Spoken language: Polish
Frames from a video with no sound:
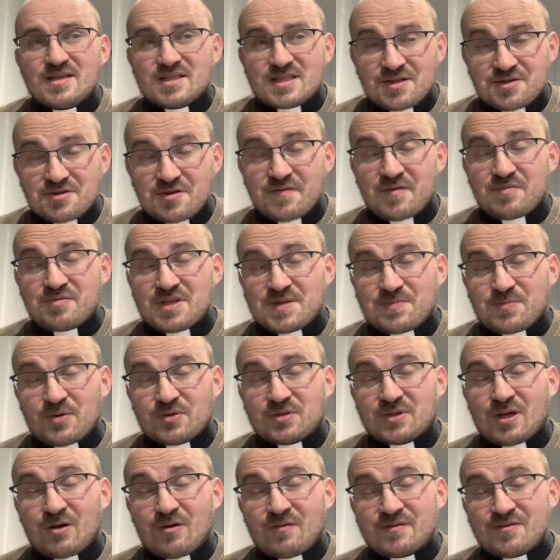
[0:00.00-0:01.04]
z tym słowem się
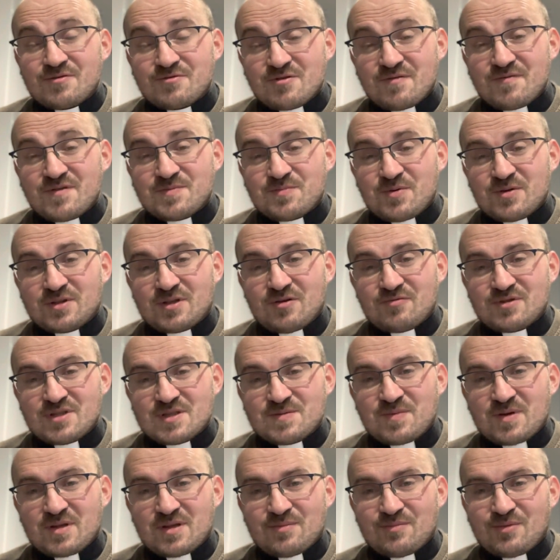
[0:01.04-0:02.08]
spotkał. W tym słowie spotkał się z
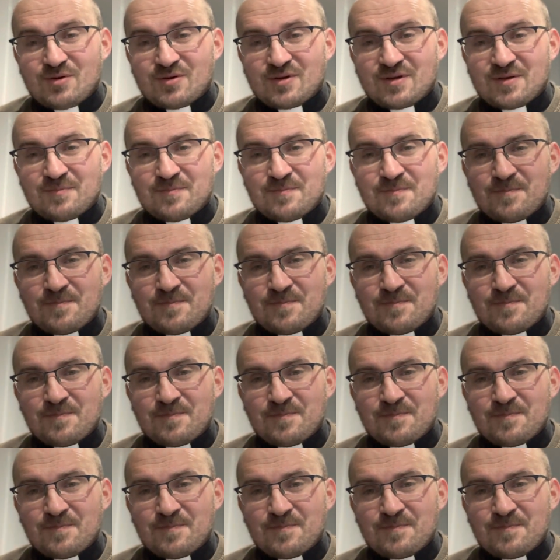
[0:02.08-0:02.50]
Panem Bogiem.